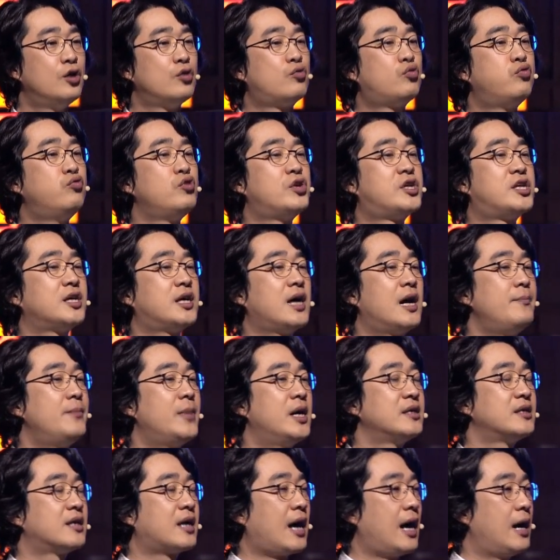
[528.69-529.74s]
두
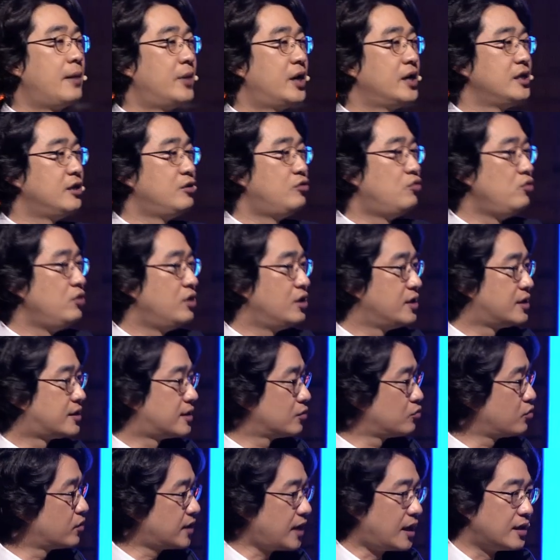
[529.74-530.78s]
시간만 가만히 눌려
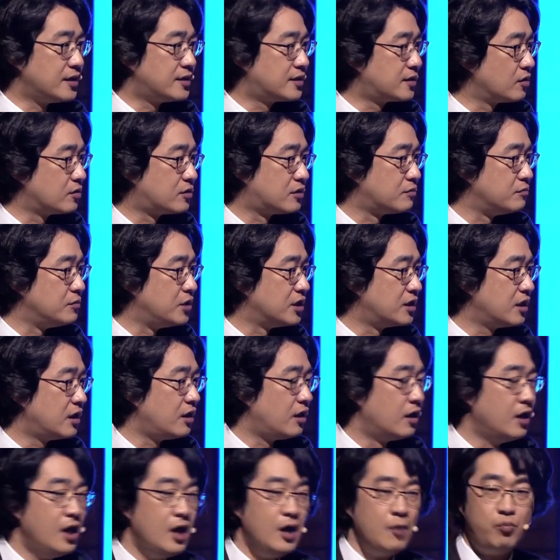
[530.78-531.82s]
있어도 살이
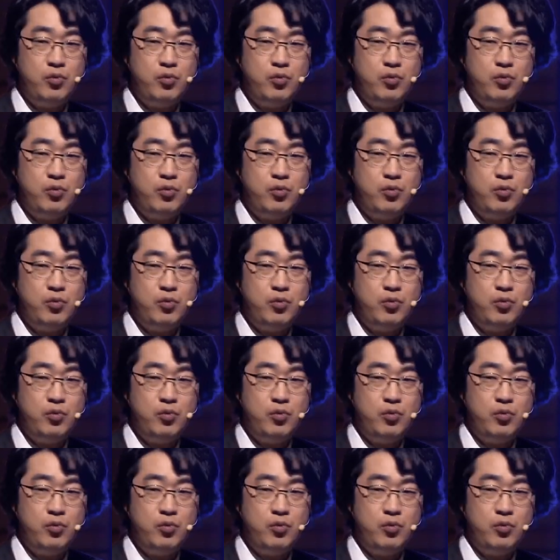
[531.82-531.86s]
썩습니다.